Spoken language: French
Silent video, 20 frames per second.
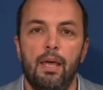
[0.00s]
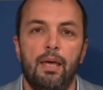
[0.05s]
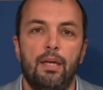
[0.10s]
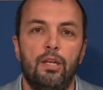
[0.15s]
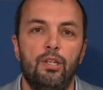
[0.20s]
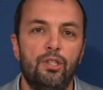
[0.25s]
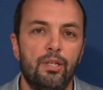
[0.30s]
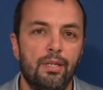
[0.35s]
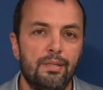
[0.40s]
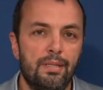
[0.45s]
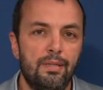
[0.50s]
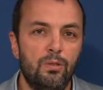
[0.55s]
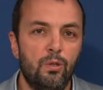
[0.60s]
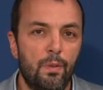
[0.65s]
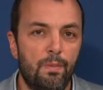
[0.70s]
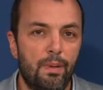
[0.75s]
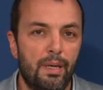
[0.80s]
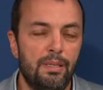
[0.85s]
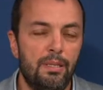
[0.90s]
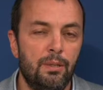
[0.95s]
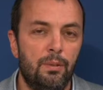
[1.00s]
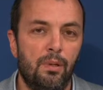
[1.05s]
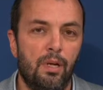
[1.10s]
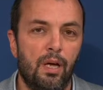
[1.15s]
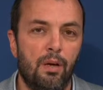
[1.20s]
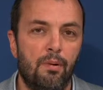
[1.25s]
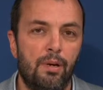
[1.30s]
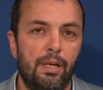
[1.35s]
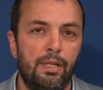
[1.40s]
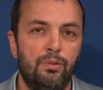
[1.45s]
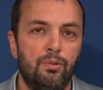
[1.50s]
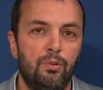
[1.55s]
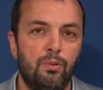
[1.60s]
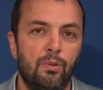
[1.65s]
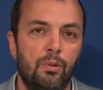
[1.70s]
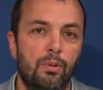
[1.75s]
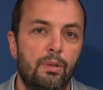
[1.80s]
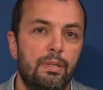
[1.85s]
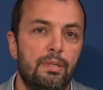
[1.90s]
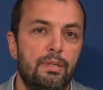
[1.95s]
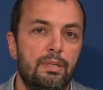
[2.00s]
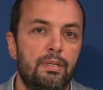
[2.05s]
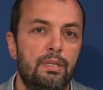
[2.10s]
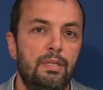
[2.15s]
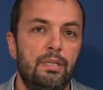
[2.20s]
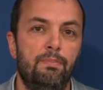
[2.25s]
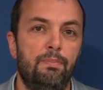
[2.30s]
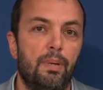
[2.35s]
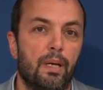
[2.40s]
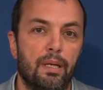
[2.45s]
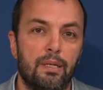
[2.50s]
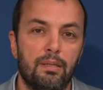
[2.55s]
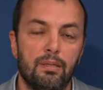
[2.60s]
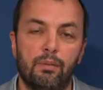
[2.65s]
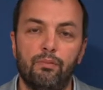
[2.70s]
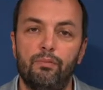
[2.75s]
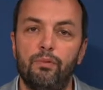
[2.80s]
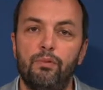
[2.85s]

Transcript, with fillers: J'insiste particulièrement là-dessus si, par exemple,